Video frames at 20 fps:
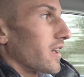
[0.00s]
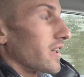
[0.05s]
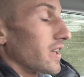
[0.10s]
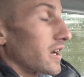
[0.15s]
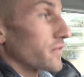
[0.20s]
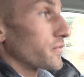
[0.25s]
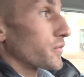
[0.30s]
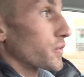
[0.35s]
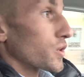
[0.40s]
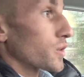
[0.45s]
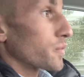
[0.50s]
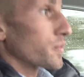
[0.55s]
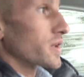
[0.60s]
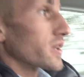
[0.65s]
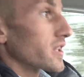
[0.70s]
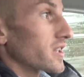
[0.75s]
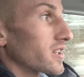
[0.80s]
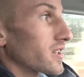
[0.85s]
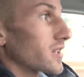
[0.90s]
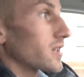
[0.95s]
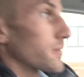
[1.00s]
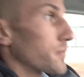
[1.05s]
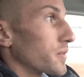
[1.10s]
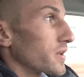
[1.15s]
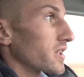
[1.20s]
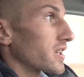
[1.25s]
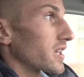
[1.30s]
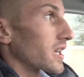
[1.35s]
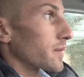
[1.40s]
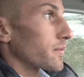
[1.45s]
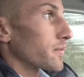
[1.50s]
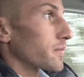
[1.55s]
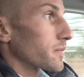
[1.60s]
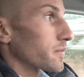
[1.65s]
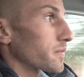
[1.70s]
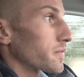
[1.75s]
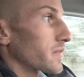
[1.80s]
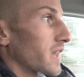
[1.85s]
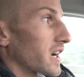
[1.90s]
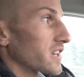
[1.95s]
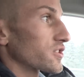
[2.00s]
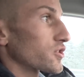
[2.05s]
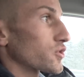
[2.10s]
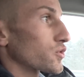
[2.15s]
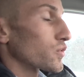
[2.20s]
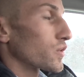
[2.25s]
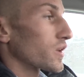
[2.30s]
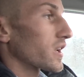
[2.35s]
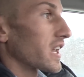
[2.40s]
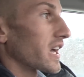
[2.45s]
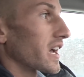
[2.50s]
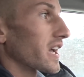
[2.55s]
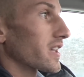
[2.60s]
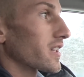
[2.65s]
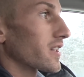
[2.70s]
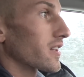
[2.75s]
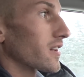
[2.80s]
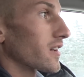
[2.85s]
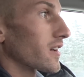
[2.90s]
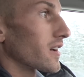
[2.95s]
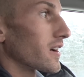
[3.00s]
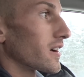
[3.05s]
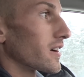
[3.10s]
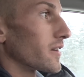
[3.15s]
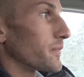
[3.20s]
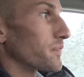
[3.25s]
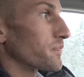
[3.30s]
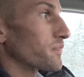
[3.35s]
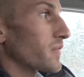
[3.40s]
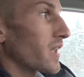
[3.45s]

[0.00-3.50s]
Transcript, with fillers: Ja, früher bin ich, bin ich eben nach der Schule gleich äh,